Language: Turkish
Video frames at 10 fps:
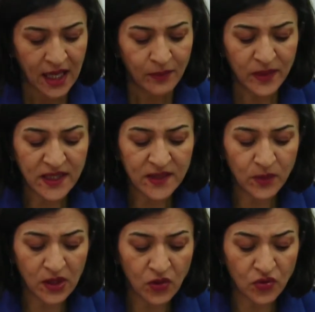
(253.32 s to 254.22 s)
Biz
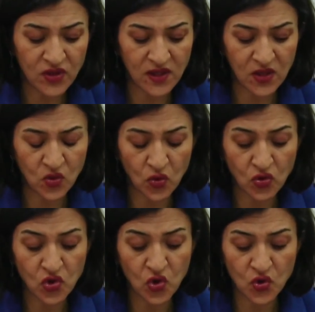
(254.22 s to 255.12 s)
biliyoruz ki
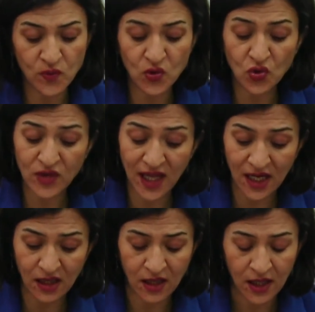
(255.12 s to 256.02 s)
sorun çözümsüz
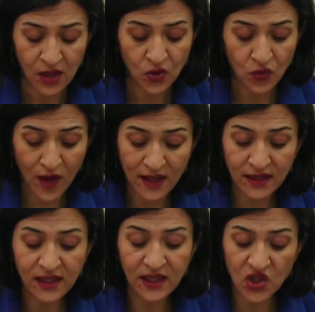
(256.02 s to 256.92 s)
değil,
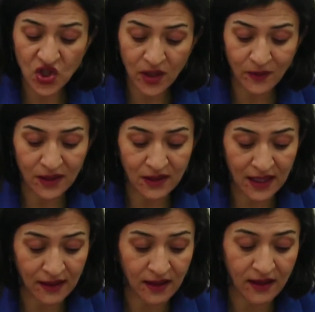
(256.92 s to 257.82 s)
güvenli, yaşanabilir
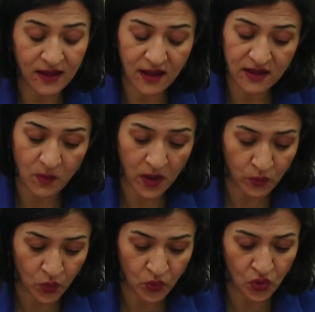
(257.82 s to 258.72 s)
kentler yaratmak
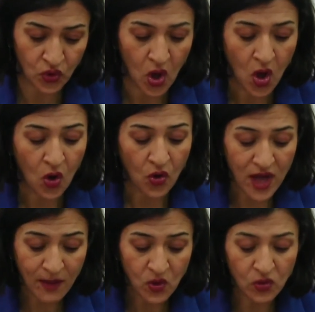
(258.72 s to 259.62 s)
mümkün.
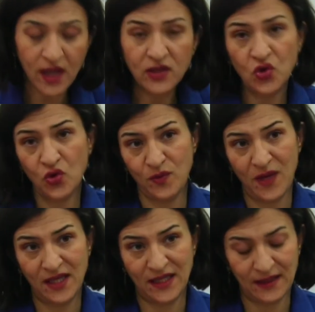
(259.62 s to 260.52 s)
Önemli olan
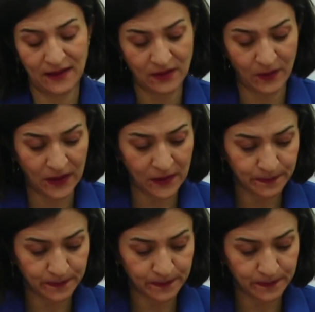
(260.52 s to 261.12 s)
çözmeye niyet etmek.